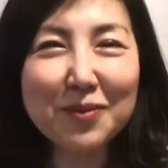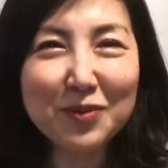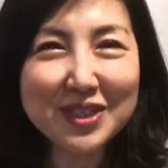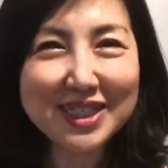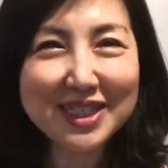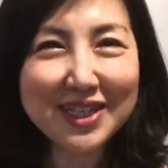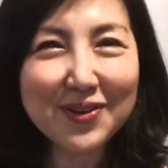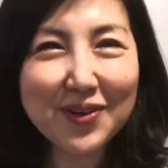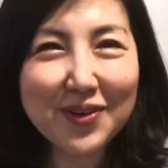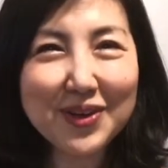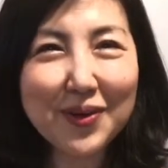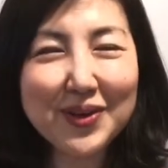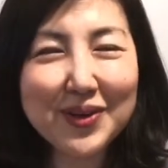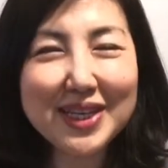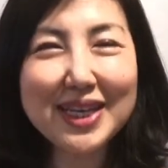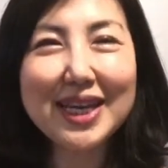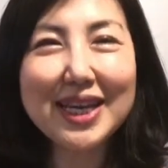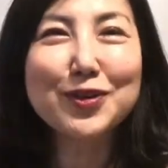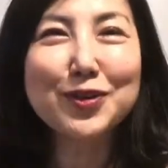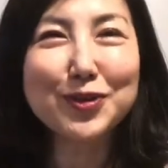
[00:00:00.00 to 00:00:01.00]
持ちの良
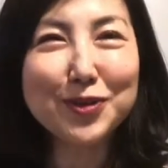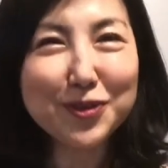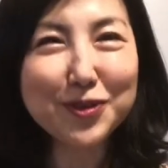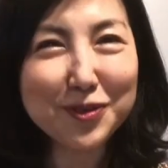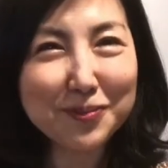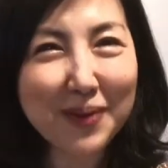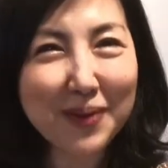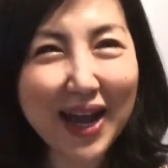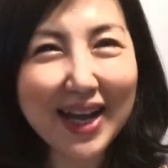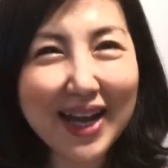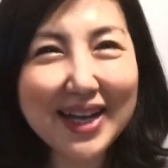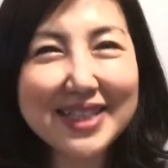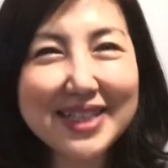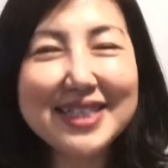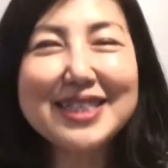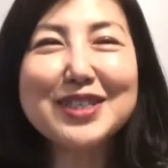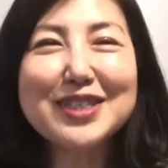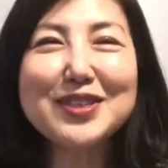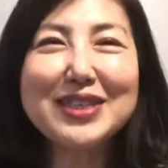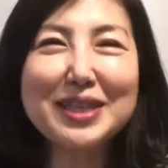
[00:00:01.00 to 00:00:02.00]
いクルクマ
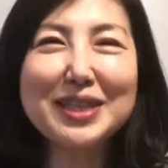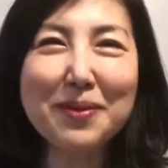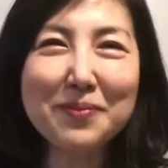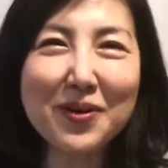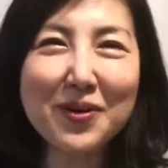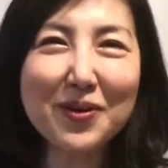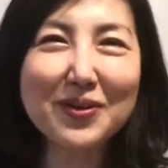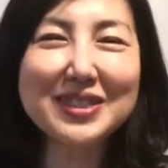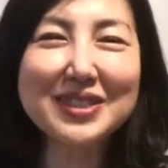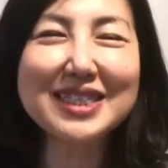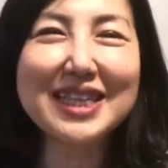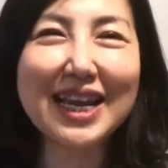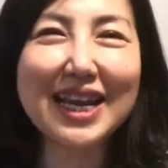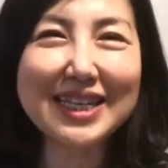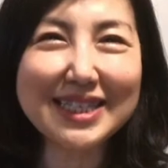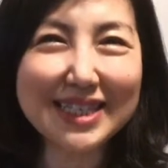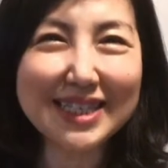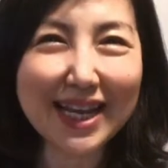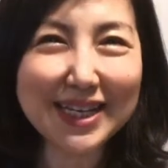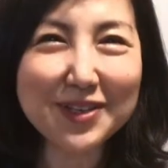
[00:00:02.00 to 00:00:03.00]
についてもお伝え
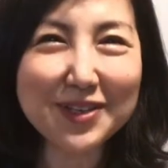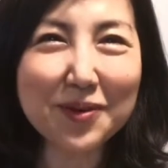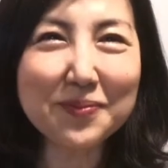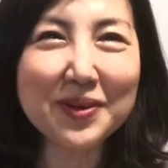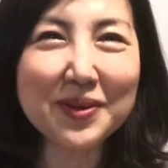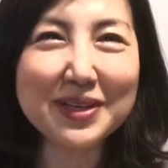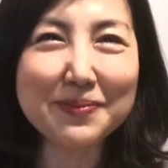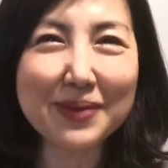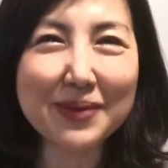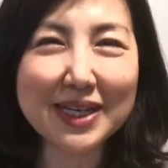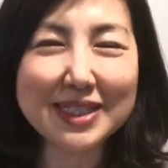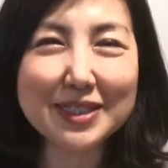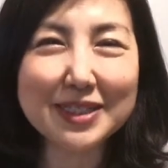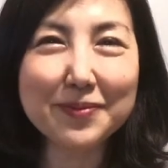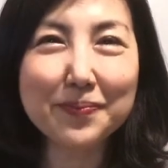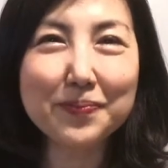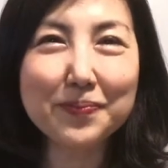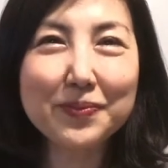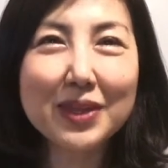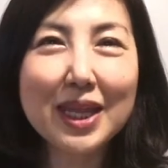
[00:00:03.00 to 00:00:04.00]
したいと思います。
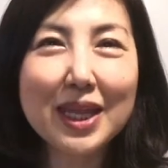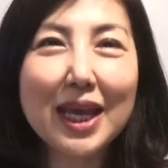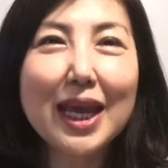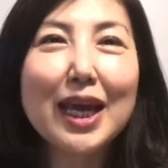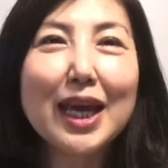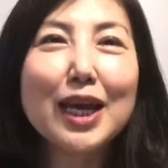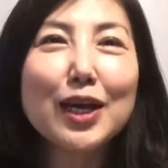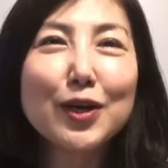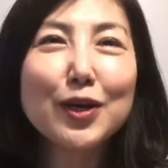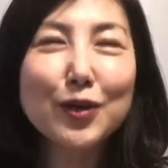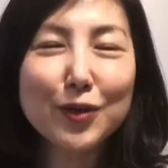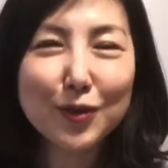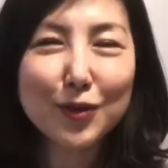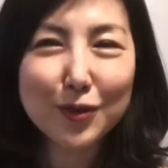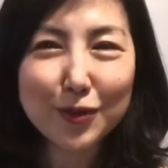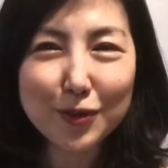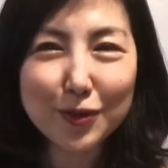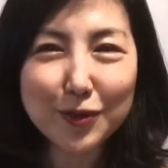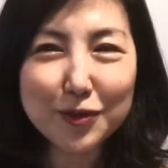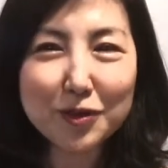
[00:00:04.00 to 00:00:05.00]

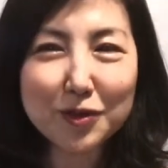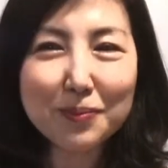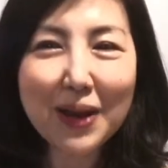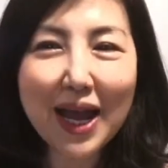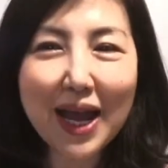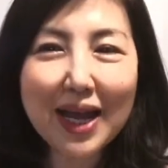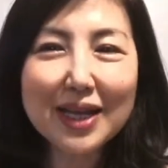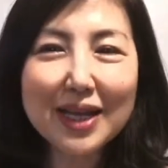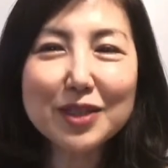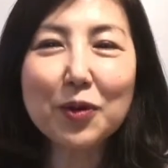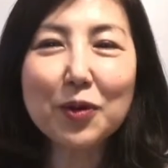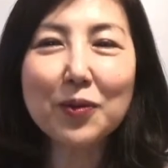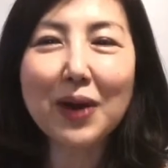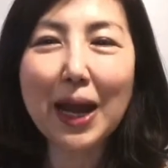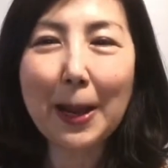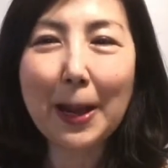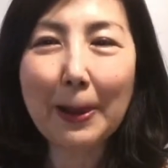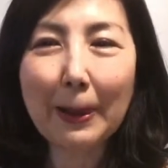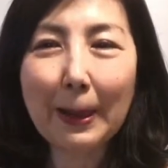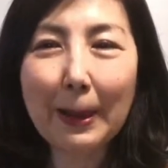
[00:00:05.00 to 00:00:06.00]
クルクマと
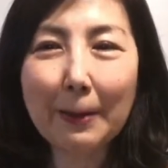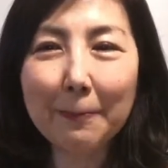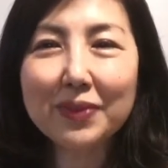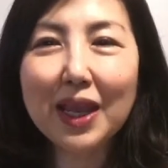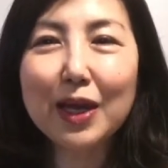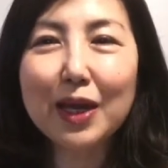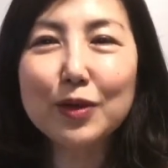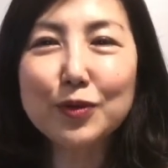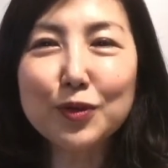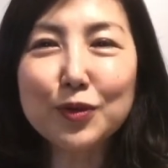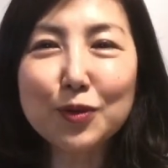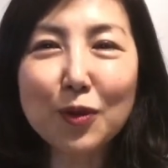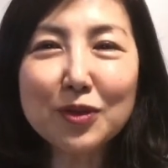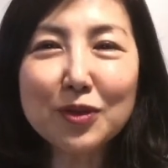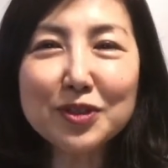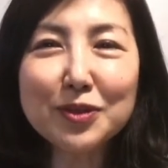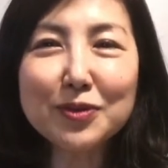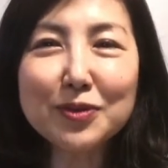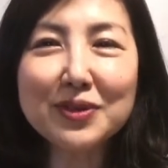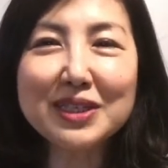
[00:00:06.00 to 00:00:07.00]
は
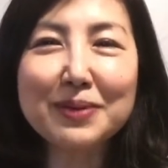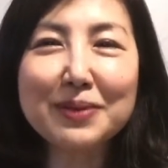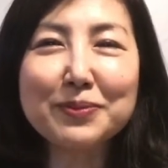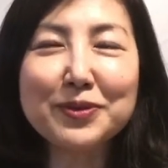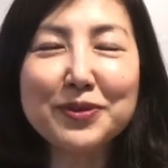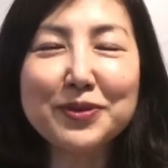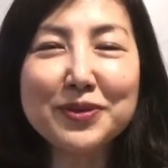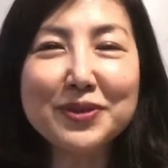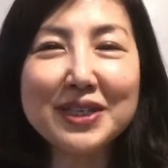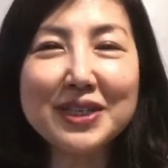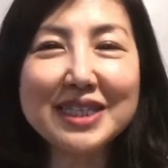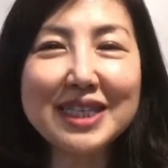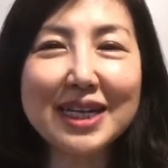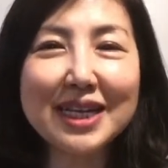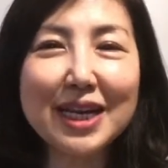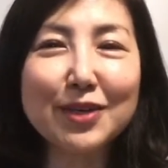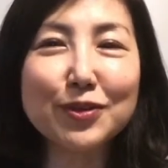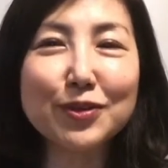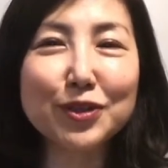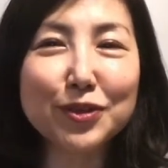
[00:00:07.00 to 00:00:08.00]
ウコン属に分類さ
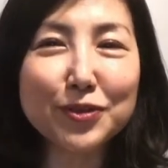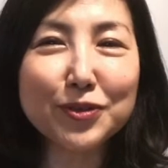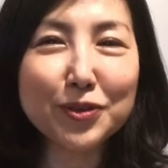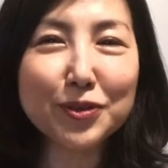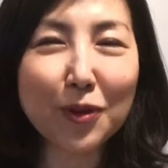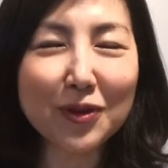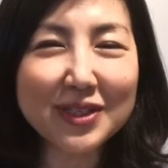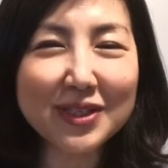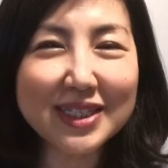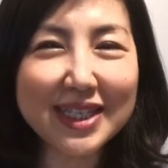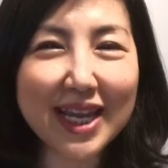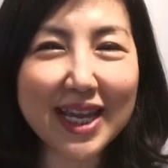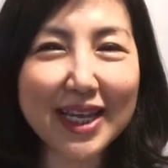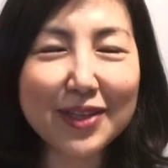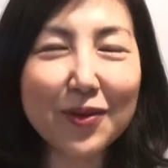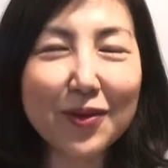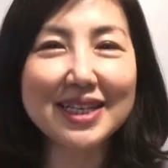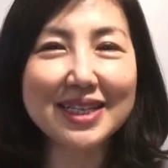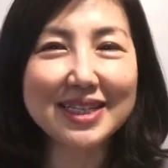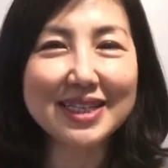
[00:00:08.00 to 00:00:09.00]
れる球根性
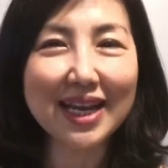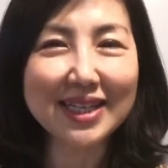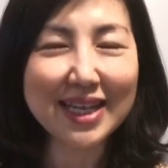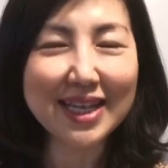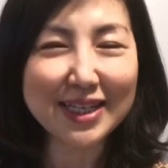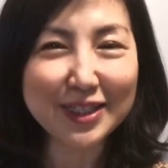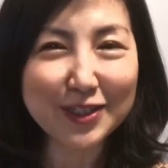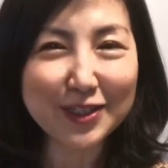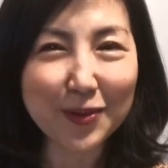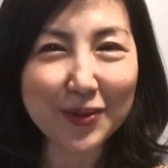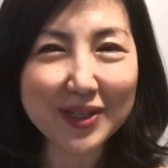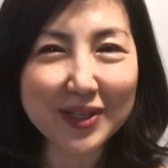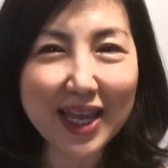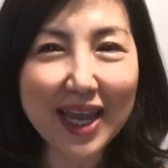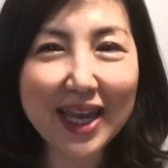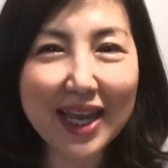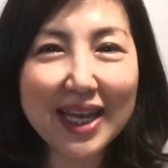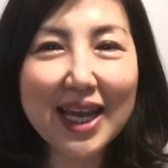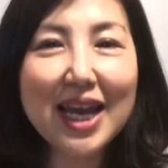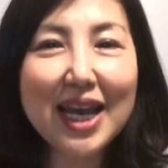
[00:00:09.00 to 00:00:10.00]
の多年草
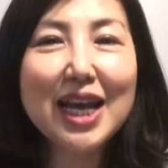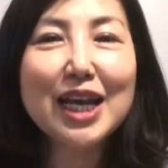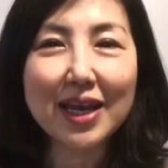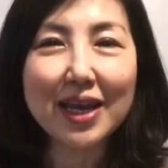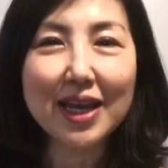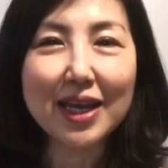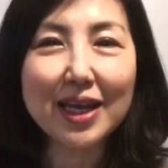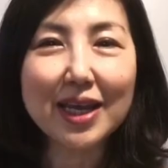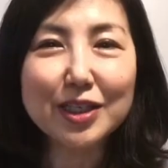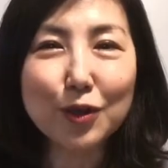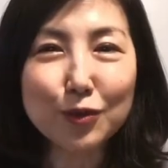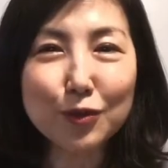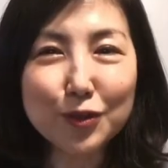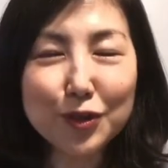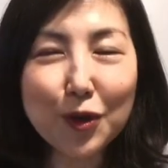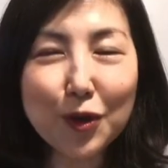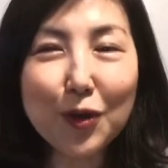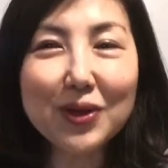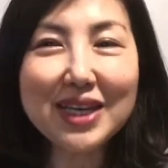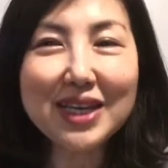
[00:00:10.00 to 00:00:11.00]
で、えー、食
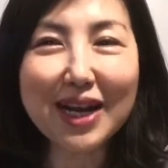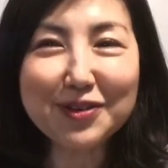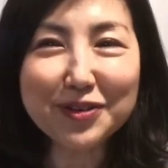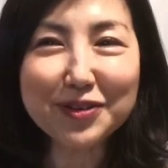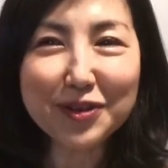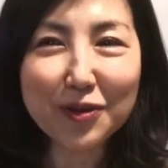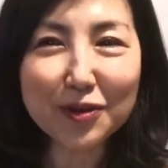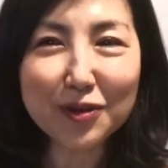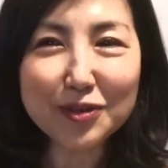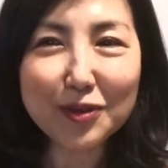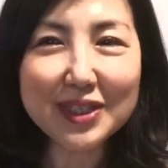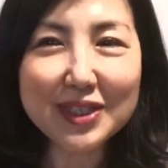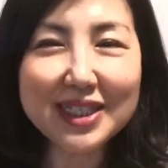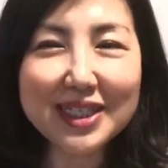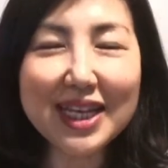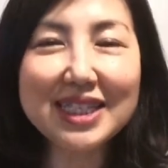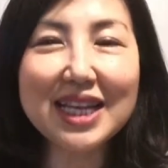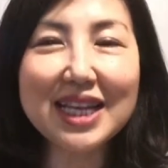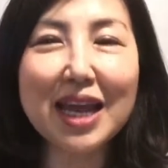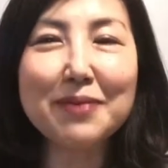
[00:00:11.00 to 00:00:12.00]
用薬用として
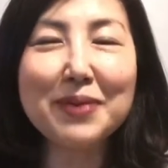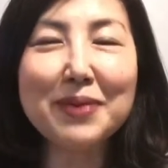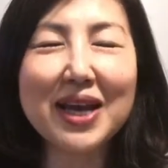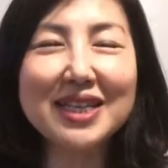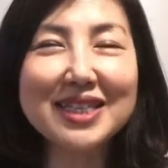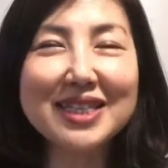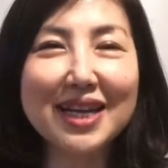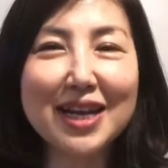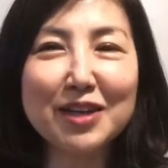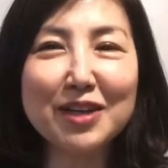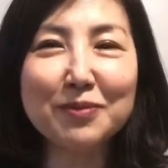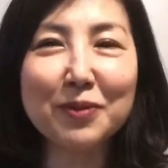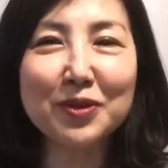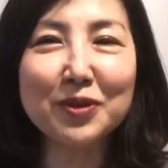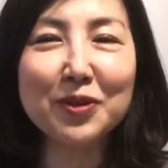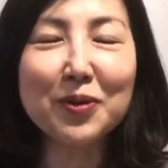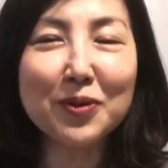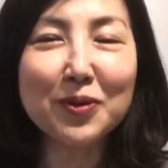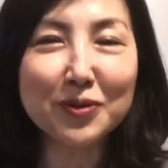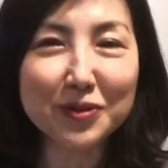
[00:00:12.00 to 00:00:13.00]
栽培されるも
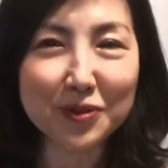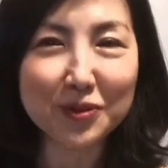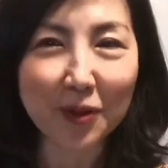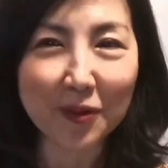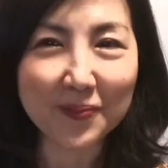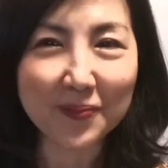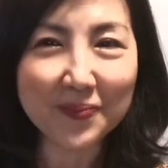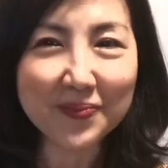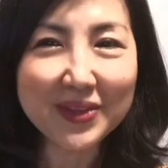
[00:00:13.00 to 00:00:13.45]
のをウコン、